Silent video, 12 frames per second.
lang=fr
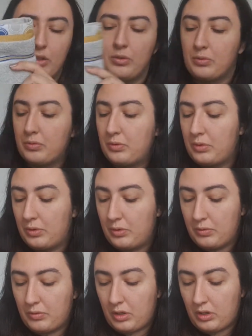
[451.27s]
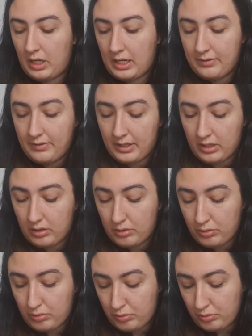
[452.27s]
Donc euh, voilà, elle vient
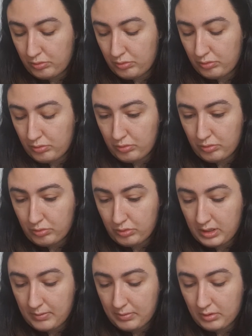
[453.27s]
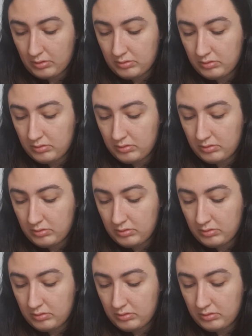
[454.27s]
de... je sais pas.